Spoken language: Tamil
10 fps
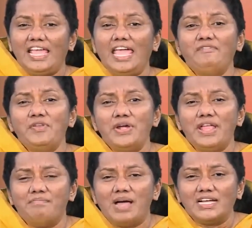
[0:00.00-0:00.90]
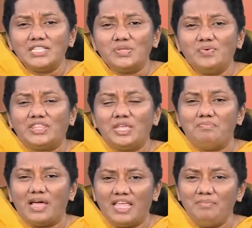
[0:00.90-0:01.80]
தேவனுடைய
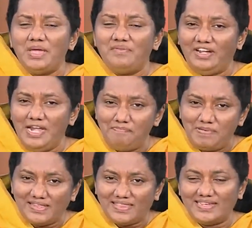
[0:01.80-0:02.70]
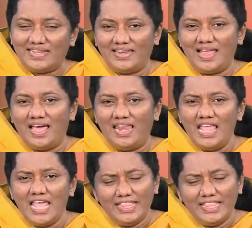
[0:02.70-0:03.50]
மகத்துவத்தையும் மகிமையும் வெளிப்படுத்துகிறதுனால்